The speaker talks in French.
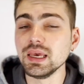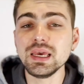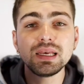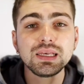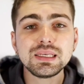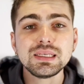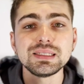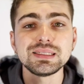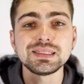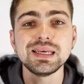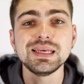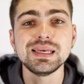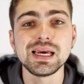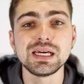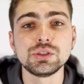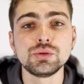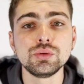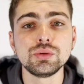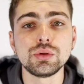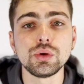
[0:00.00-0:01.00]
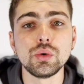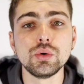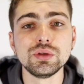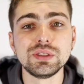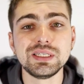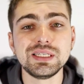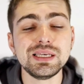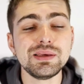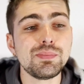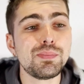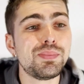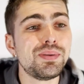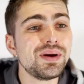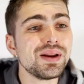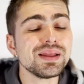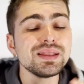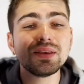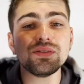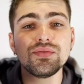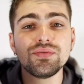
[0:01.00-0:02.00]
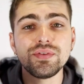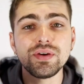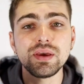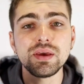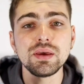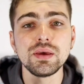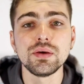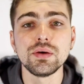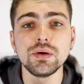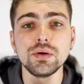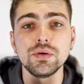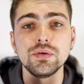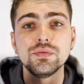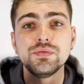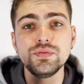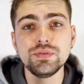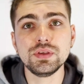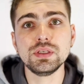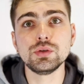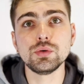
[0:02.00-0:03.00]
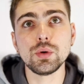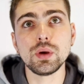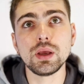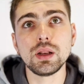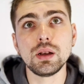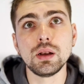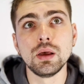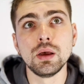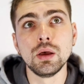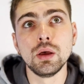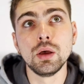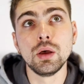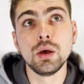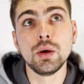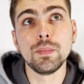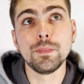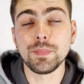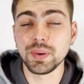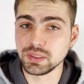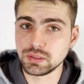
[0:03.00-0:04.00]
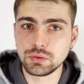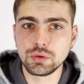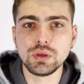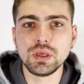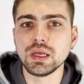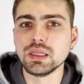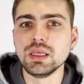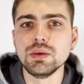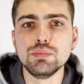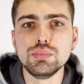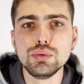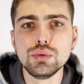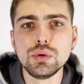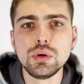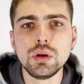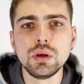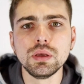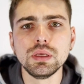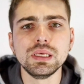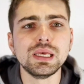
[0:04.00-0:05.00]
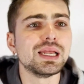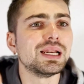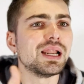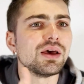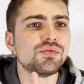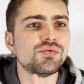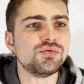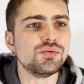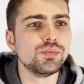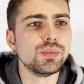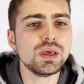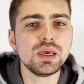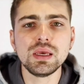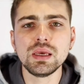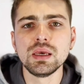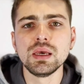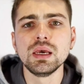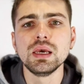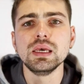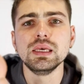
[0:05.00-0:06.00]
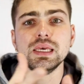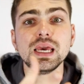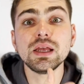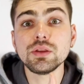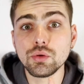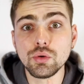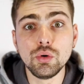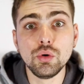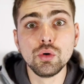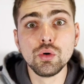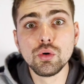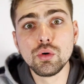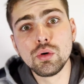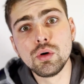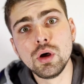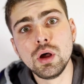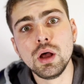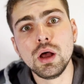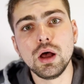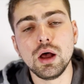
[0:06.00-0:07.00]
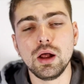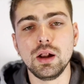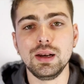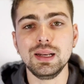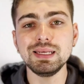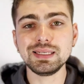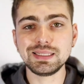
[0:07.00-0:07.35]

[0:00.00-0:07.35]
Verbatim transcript: et ça y ajoute aussi plein d'effets euh, visuels, parce qu'il y a des bulles, il y a de la fumée, il y a de l'eau, euh, les